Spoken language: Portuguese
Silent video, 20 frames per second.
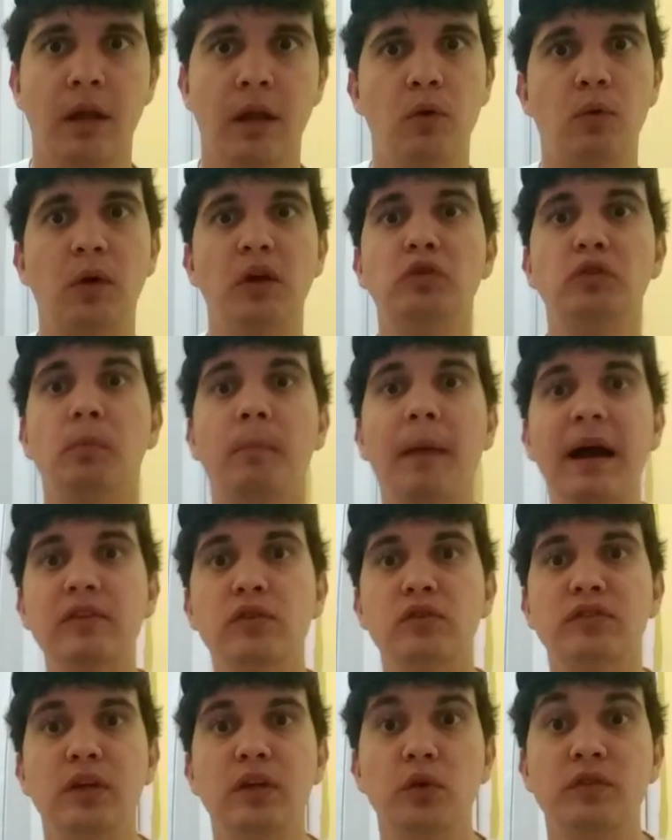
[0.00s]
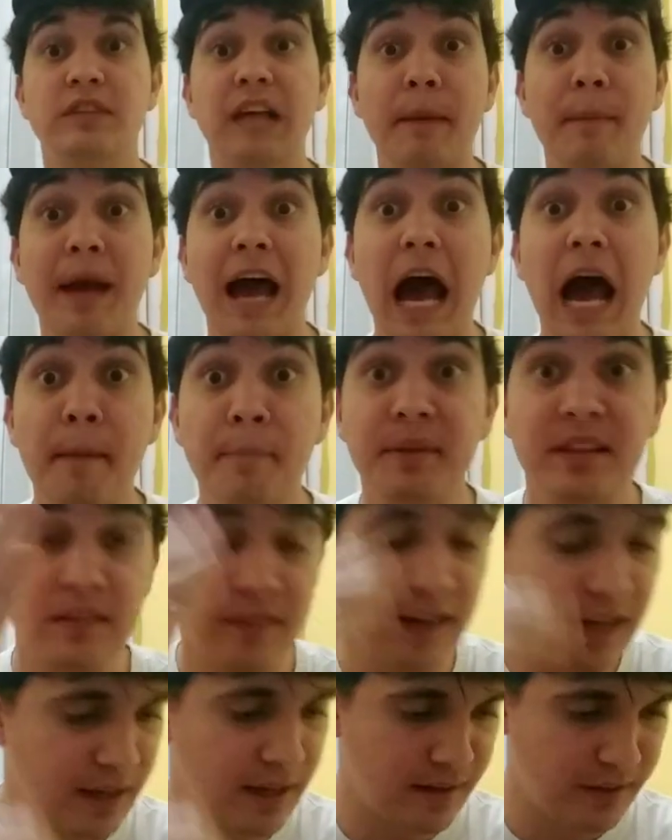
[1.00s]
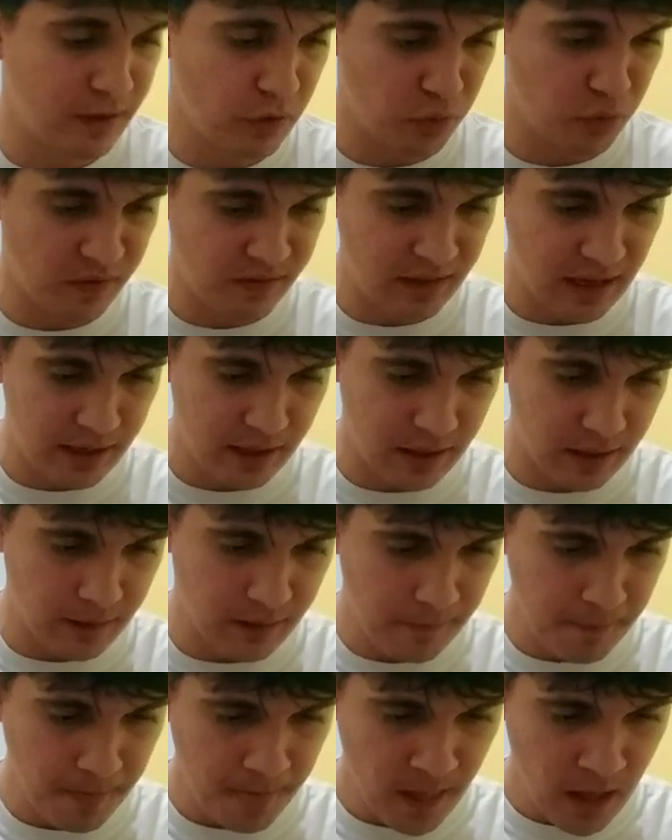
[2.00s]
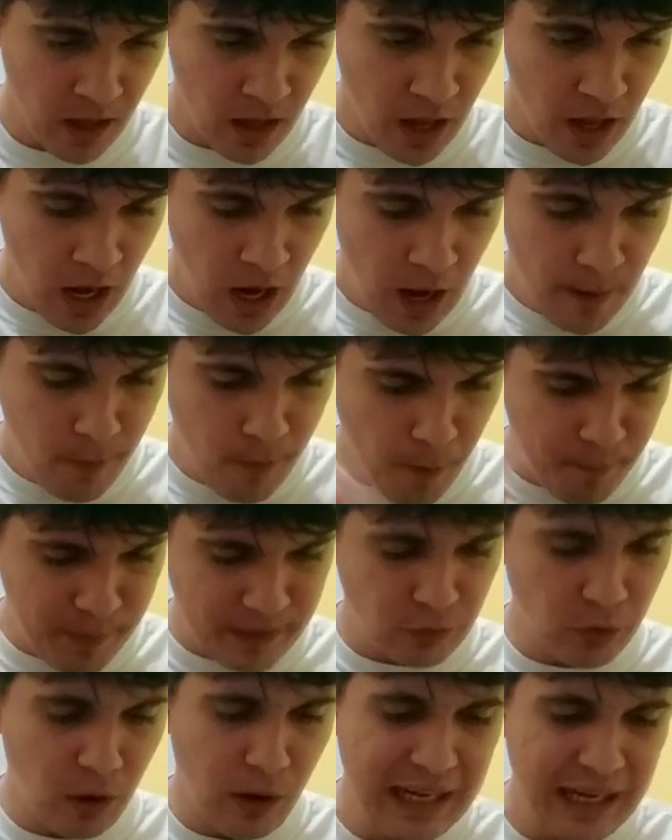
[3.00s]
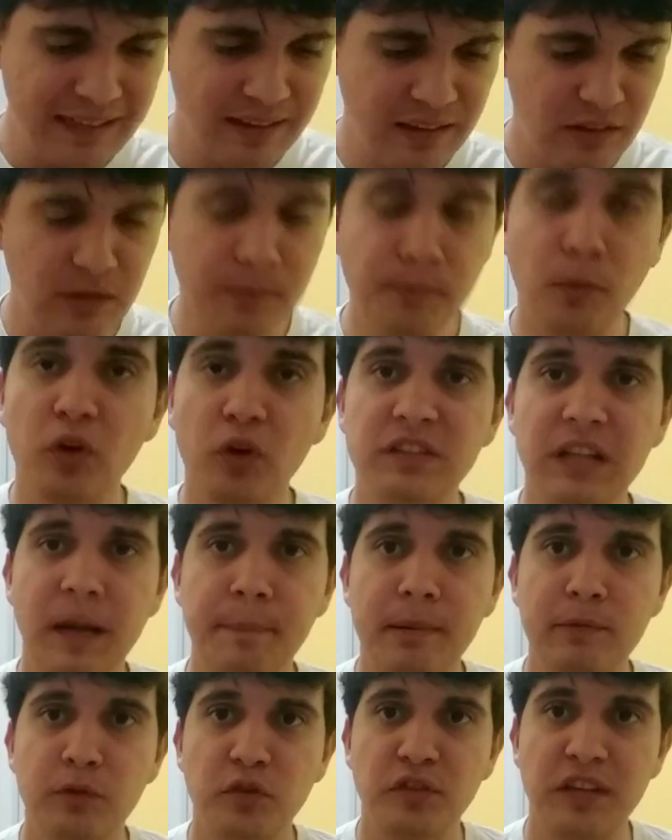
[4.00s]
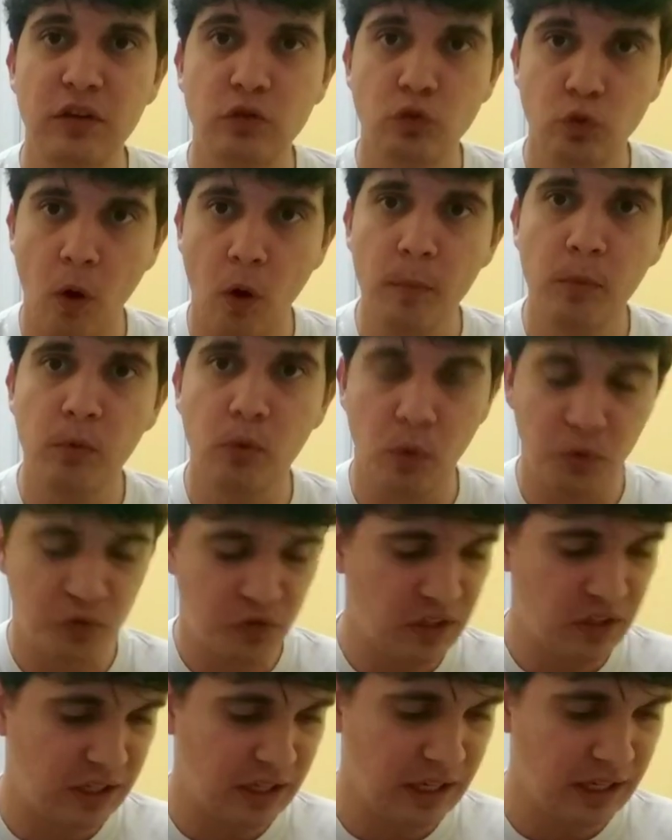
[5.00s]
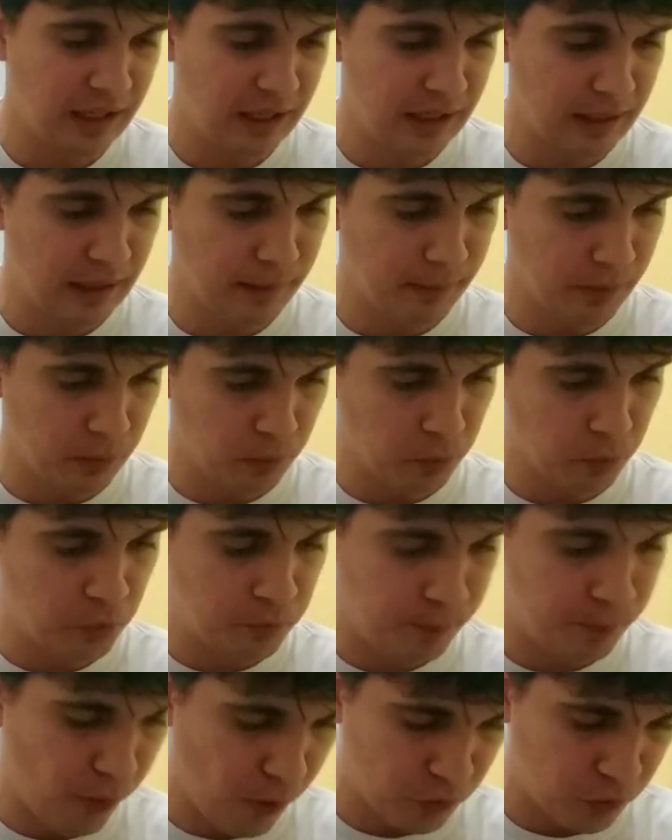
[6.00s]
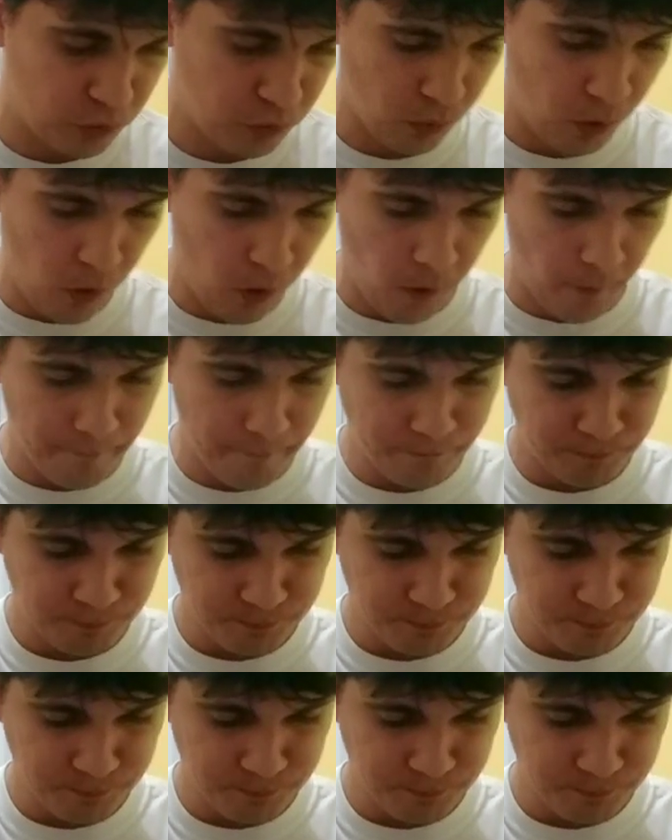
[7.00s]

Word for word: Quanto mais você usar, mais rápido você vai crescer seu Instagram. Bom, pessoal, antes de mostrar para vocês como conseguir os pontos, ó.